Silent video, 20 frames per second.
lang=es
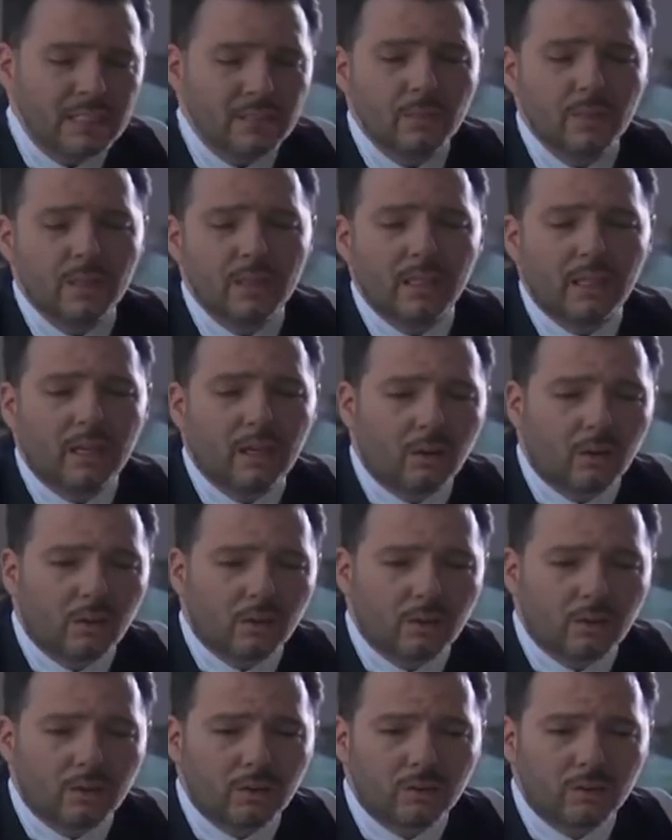Es mi
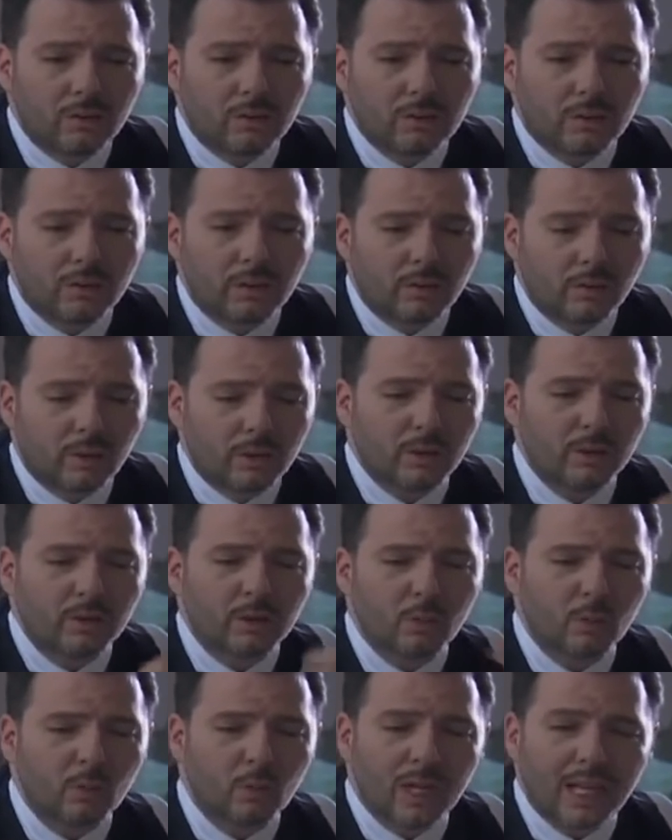hijo. Cuando
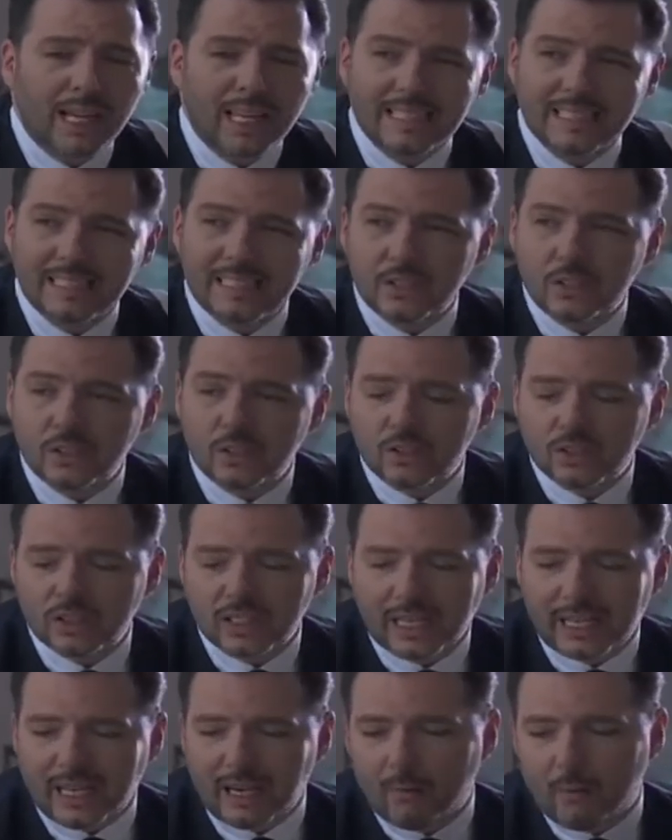él tomó una decisión,
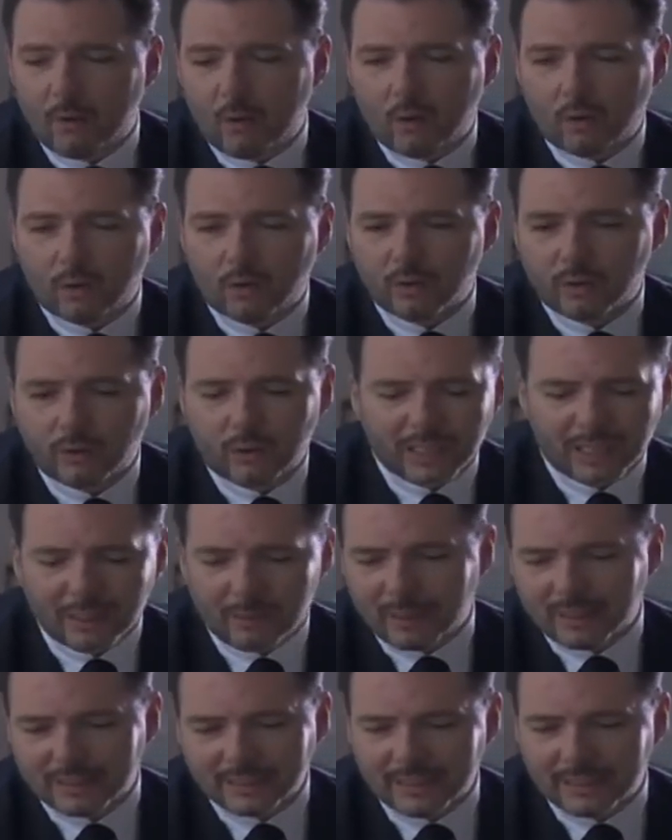se acabó. No hay
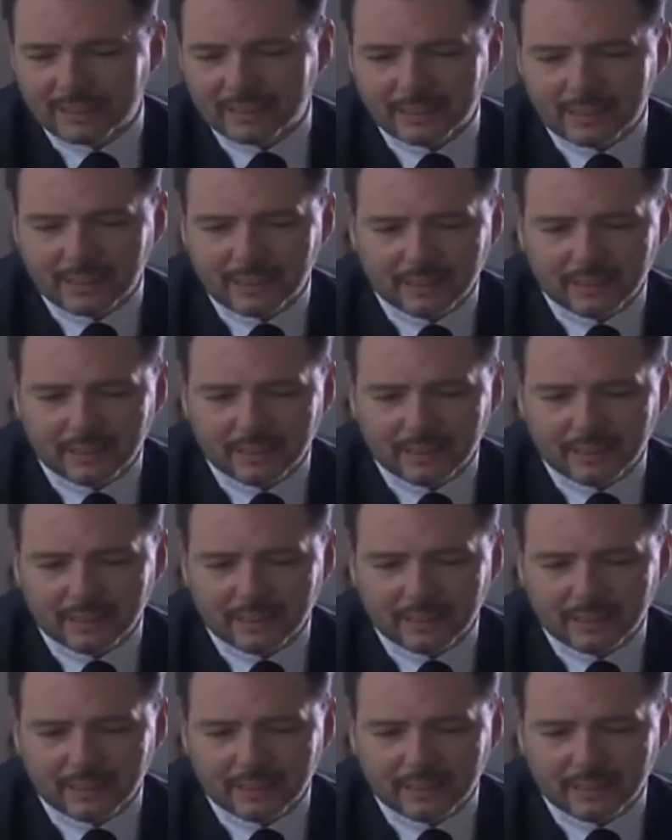nada más que